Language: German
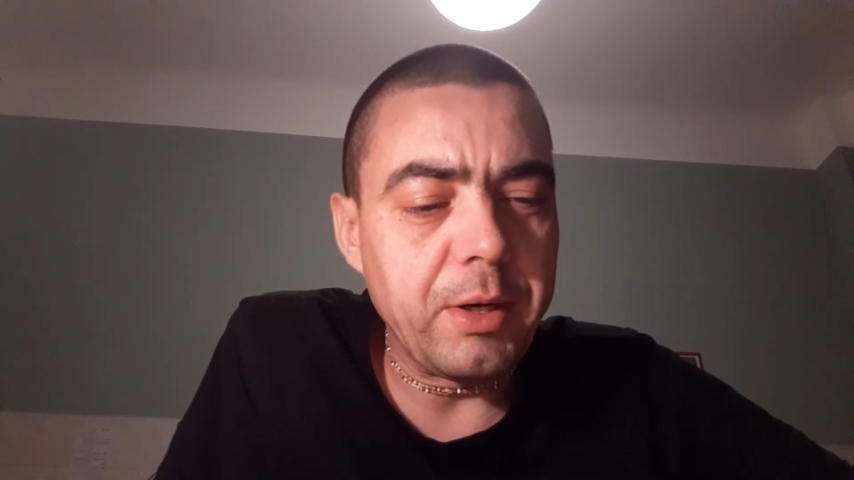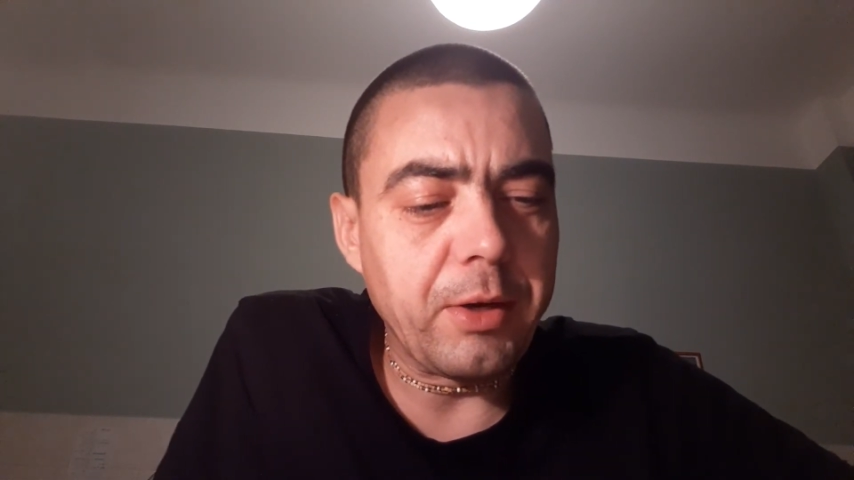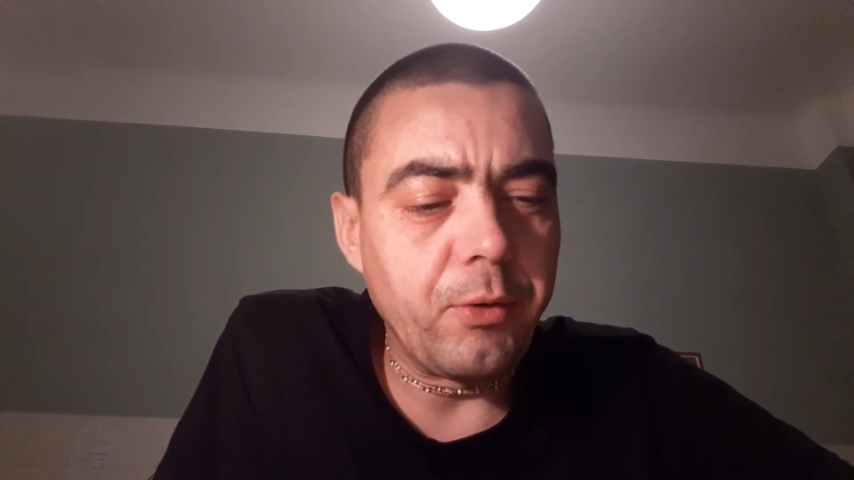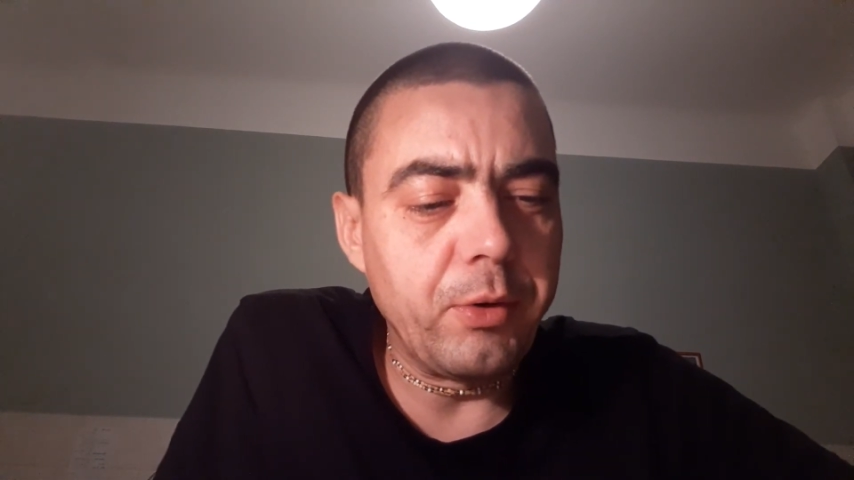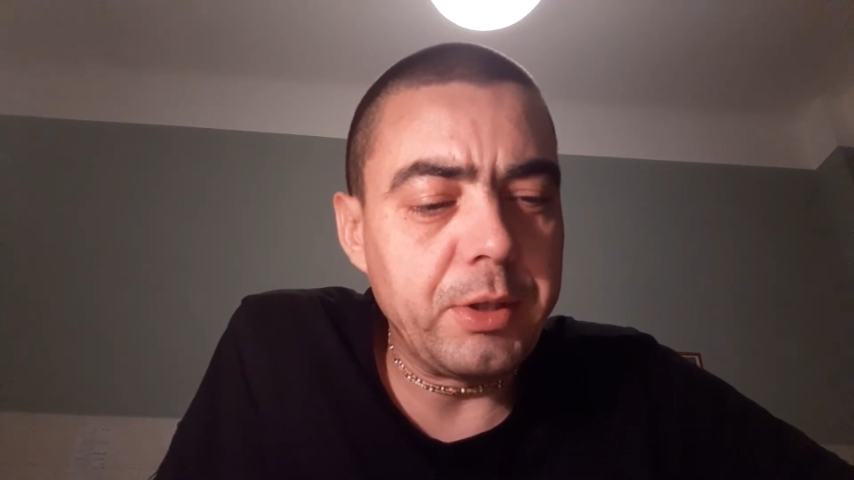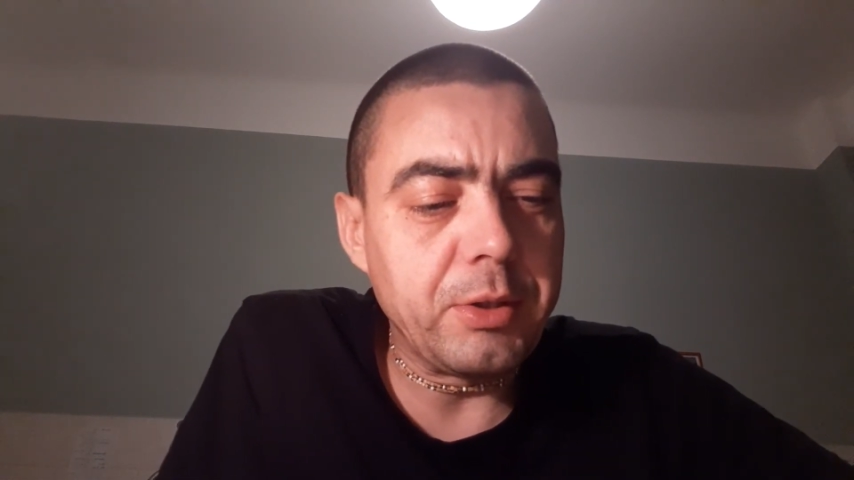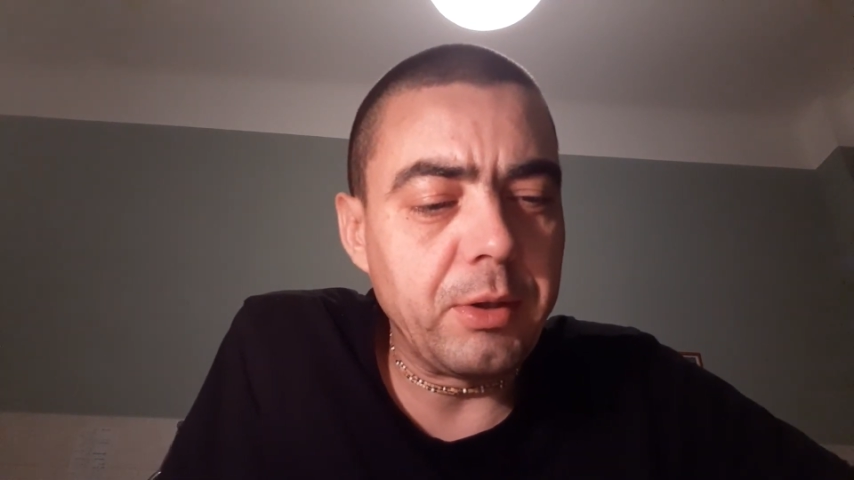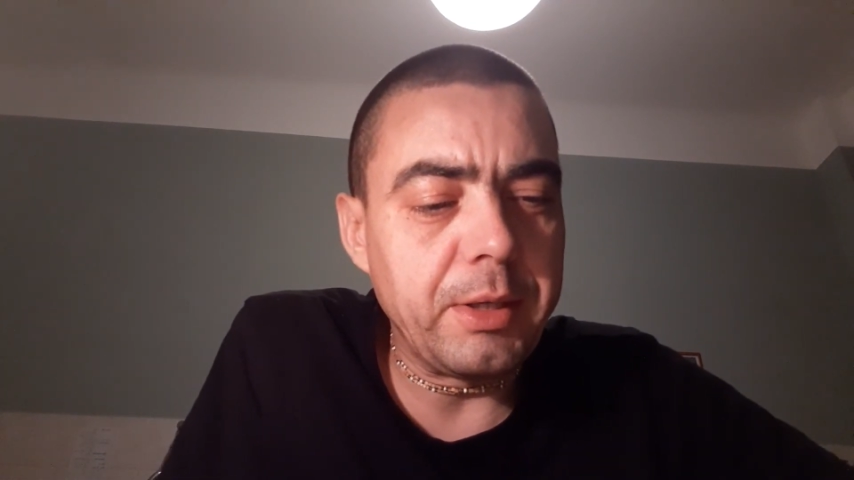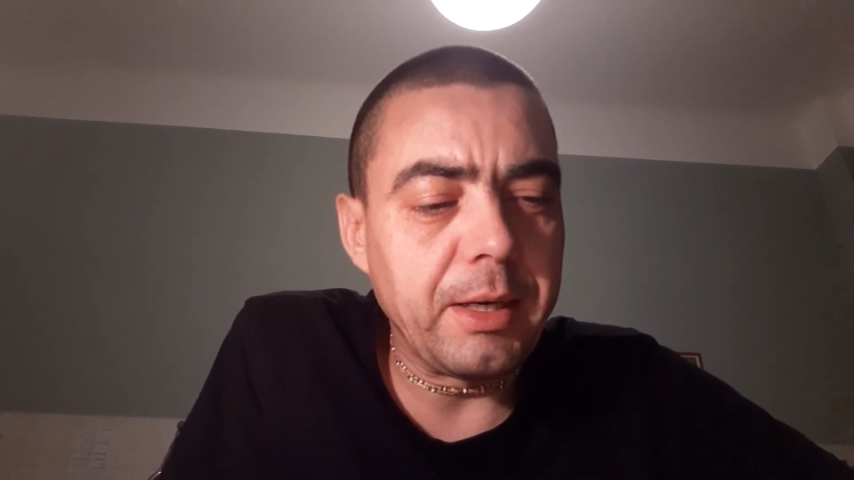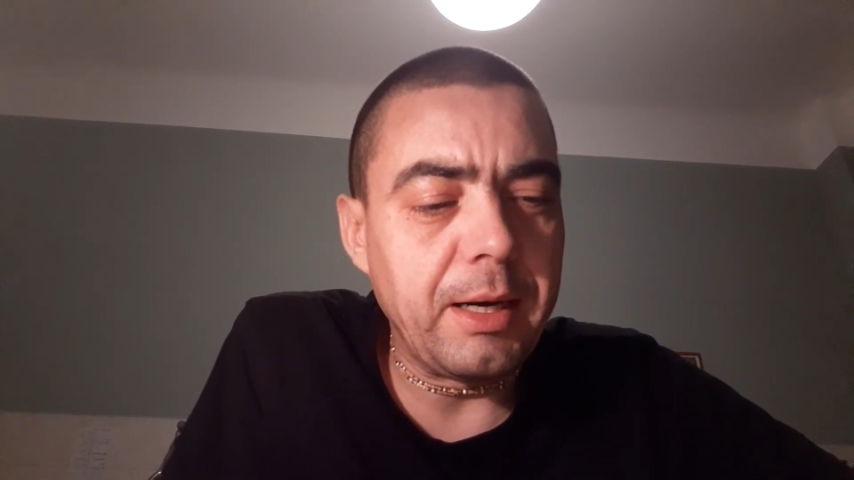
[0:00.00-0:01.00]
der König
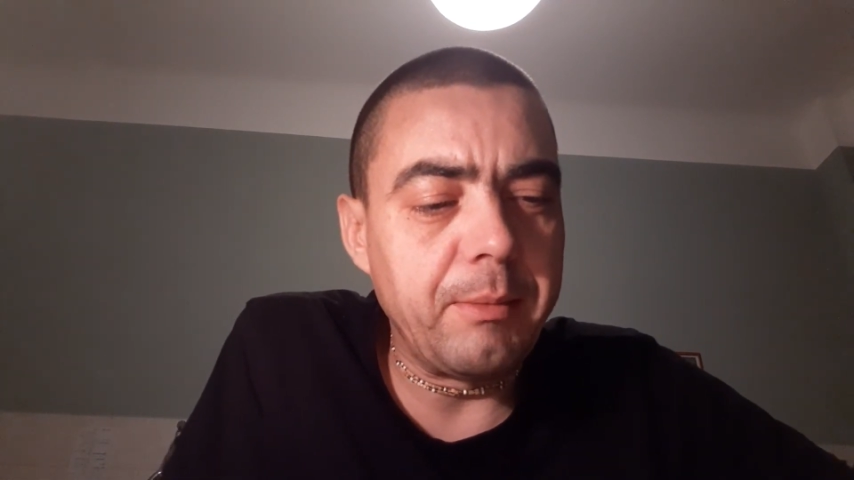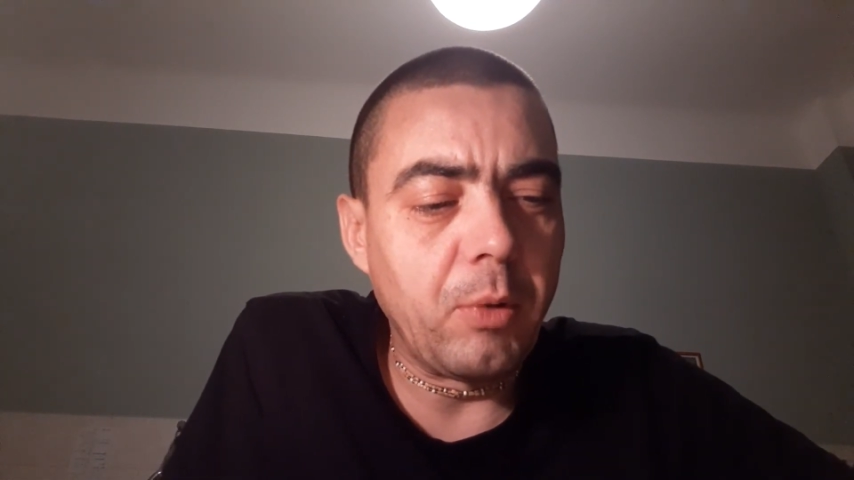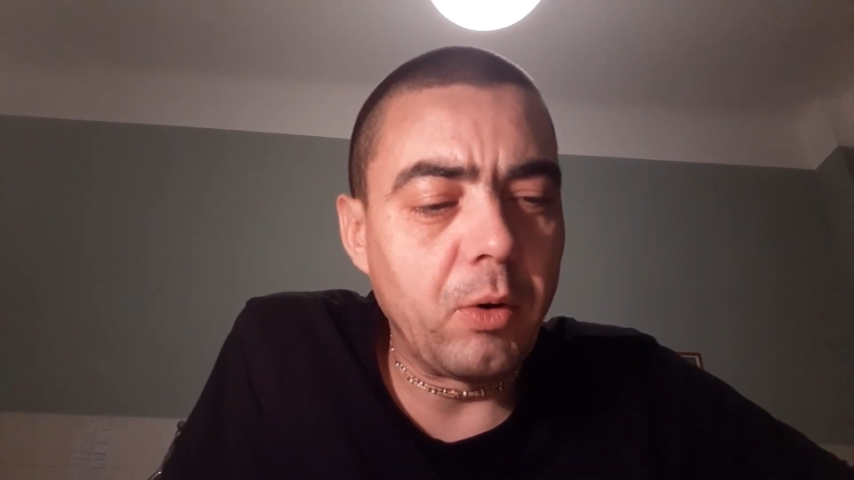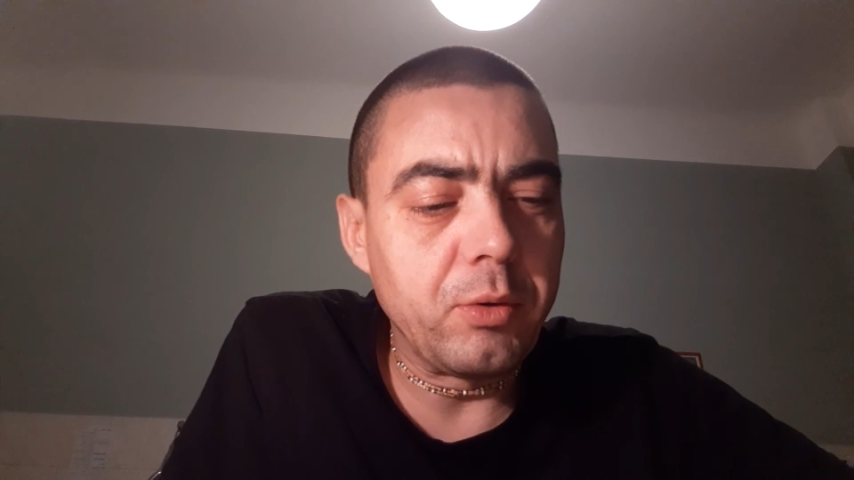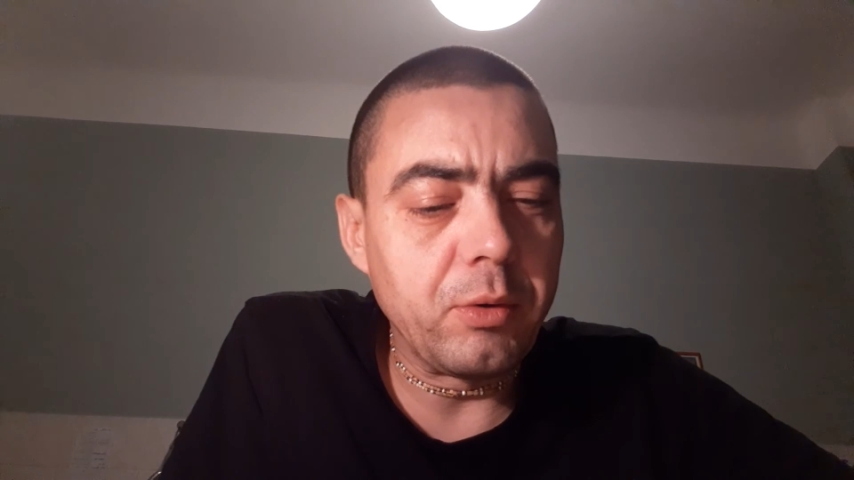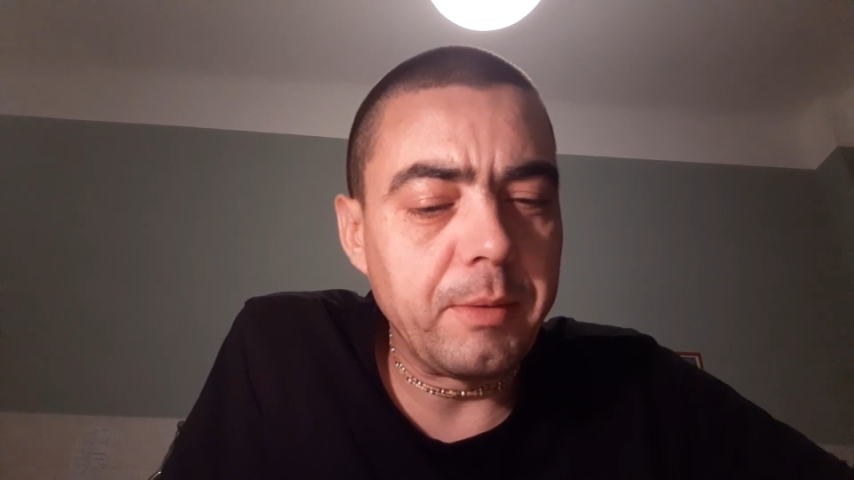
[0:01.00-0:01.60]
solle ihre Ermordung